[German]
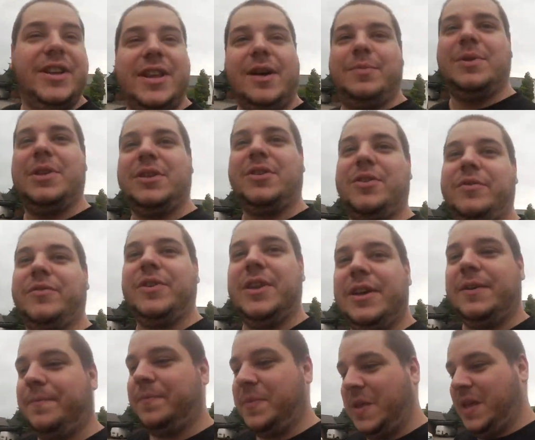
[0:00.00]
da bin ich auch
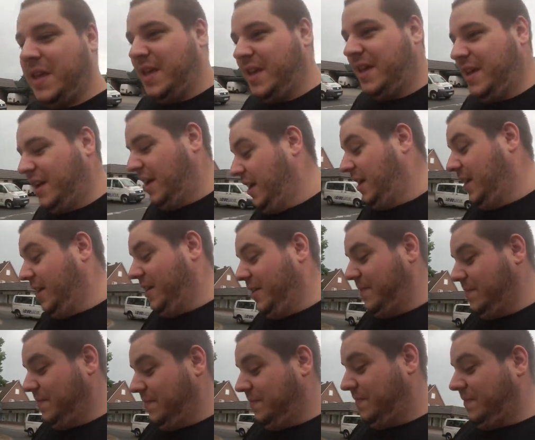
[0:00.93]
wieder.
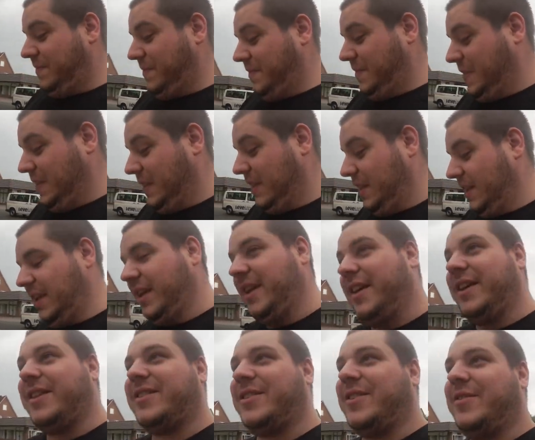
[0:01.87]
Ähm,
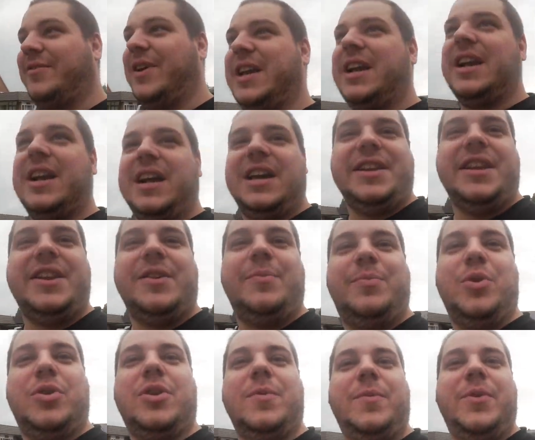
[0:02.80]
ich äh, war ja gerade an der
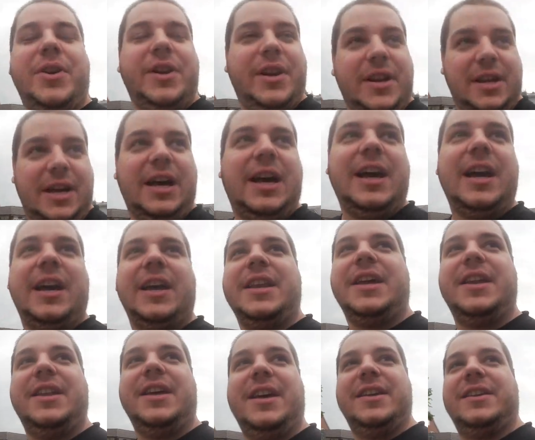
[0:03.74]

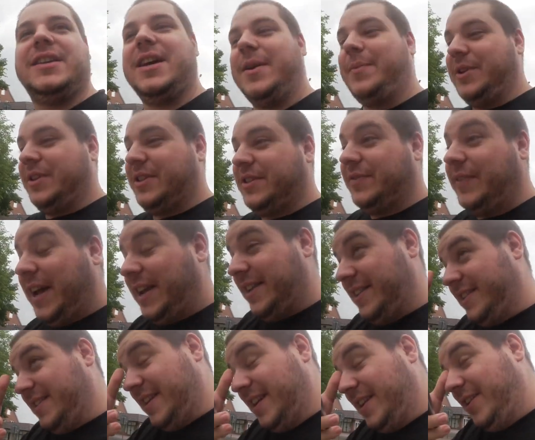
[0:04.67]
Pokémon-Arena da. Ich habe zwei
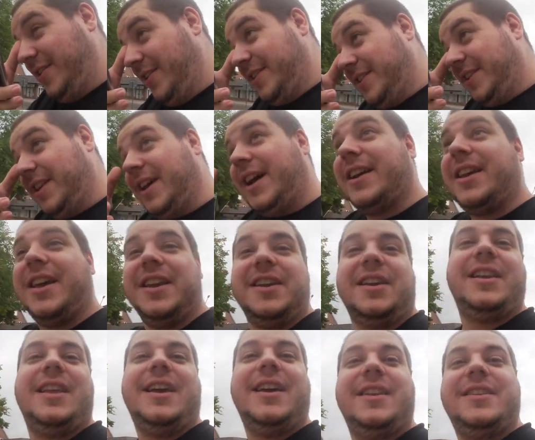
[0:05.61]
dieser Leute da
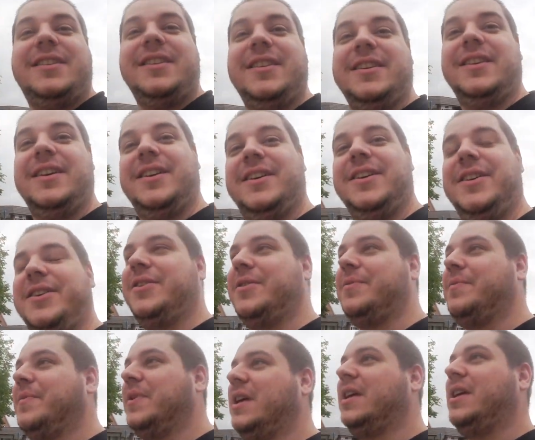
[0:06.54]
kennengelernt, die
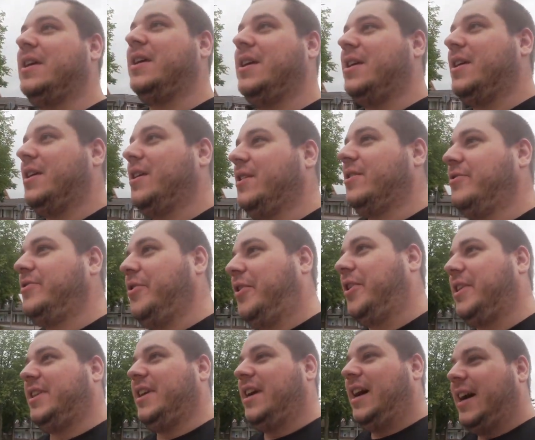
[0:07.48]
äh,
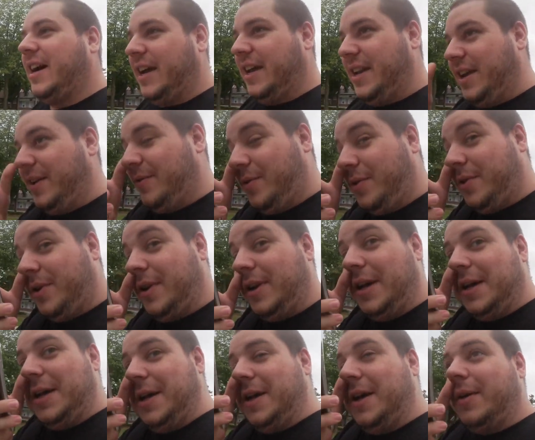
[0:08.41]
dort die Arena wohl
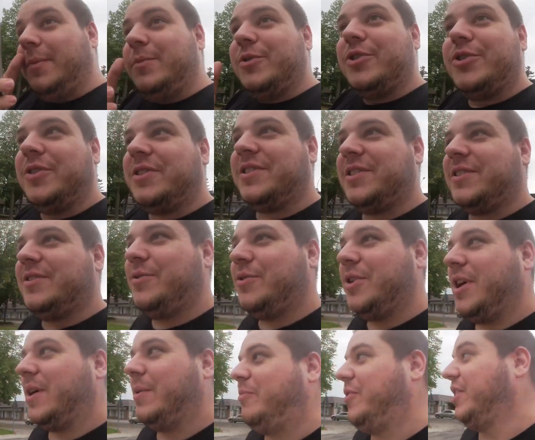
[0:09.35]
äh, beschützen
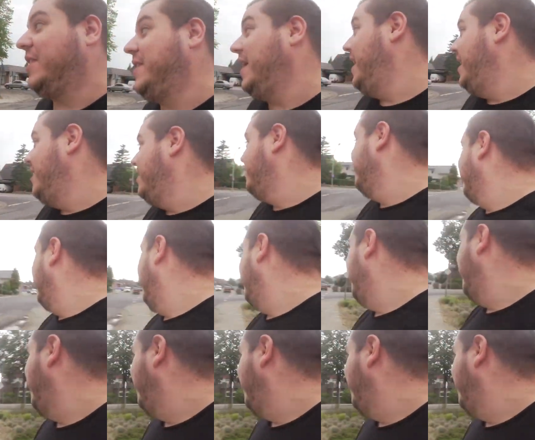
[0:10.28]
oder verteidigen, keine